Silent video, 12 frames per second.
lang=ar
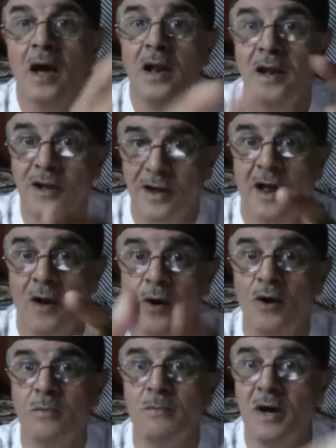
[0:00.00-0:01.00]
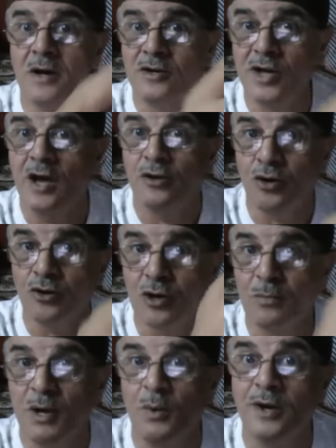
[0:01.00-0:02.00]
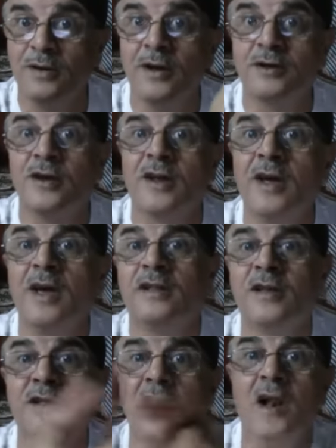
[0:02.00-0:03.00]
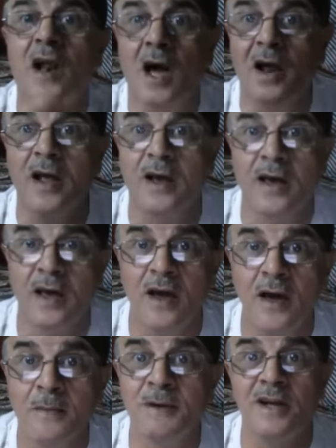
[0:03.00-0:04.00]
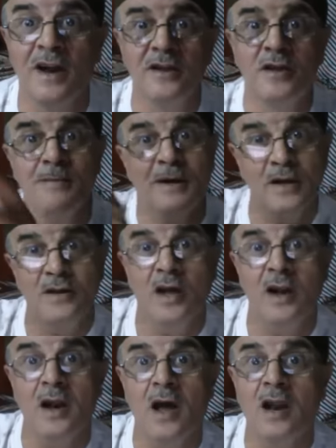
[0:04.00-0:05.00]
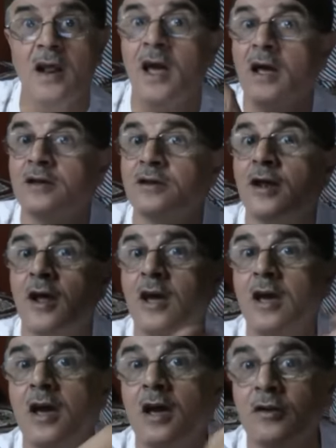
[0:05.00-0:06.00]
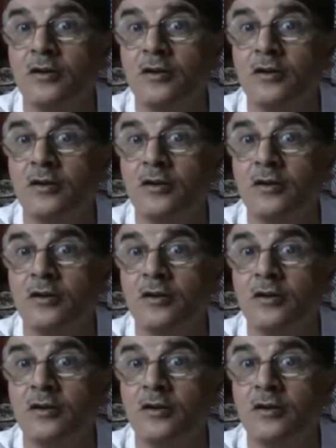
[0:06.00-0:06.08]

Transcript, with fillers: اللي الحرمة اللي جاية تخطب لولدها يصير هي تتدلل عليكي بدل انت ما تدللي عليها تصير هي